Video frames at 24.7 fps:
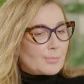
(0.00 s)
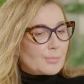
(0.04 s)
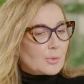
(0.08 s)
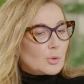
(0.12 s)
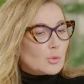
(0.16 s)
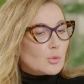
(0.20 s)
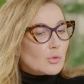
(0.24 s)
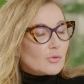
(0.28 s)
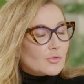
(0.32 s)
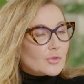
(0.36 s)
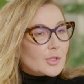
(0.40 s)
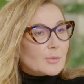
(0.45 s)

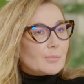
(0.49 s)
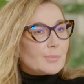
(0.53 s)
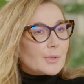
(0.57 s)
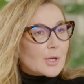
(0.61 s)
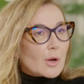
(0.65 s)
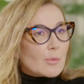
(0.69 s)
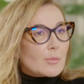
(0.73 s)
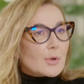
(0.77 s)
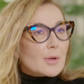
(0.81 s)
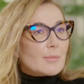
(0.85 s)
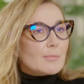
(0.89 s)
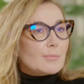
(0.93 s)
Główny
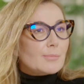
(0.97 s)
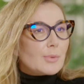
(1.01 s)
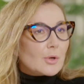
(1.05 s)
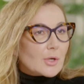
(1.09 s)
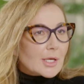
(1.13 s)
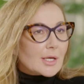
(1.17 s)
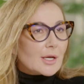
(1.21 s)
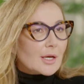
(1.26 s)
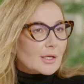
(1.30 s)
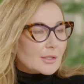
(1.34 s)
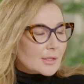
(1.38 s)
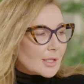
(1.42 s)
problem
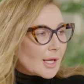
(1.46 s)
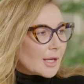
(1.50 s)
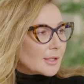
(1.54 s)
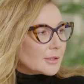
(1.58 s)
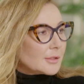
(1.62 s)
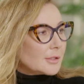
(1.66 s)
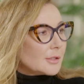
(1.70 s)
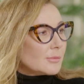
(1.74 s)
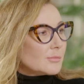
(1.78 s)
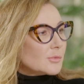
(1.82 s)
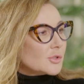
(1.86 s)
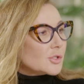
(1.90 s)
polega na
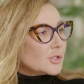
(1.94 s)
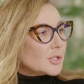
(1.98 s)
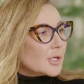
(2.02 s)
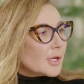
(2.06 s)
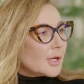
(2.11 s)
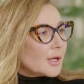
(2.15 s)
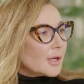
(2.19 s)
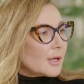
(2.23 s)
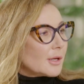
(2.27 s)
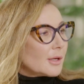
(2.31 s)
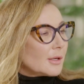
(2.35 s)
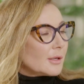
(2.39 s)
tym,
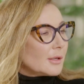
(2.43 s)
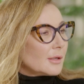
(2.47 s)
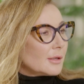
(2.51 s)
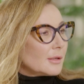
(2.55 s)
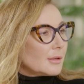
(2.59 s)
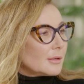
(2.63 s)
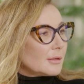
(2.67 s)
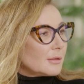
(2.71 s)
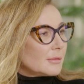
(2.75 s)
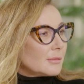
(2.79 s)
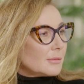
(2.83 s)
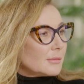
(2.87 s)
że
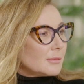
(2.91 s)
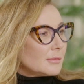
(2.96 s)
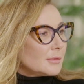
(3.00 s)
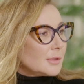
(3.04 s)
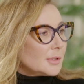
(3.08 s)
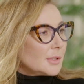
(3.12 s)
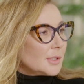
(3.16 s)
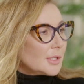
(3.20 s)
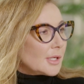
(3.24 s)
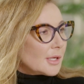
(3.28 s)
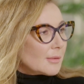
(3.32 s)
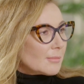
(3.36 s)
y,
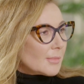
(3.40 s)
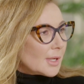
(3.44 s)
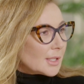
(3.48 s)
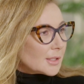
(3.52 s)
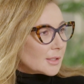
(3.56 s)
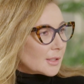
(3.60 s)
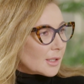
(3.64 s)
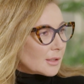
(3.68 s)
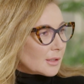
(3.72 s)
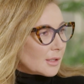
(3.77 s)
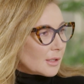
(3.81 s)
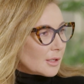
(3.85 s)
nie ma
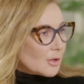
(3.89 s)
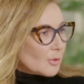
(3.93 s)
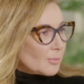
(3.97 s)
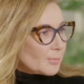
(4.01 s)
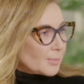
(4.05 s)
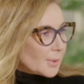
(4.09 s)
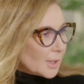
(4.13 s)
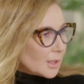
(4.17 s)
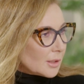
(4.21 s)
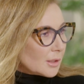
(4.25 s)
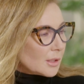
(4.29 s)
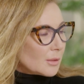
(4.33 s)
takiej
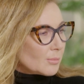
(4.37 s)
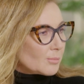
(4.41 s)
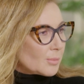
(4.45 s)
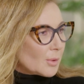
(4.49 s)
opieki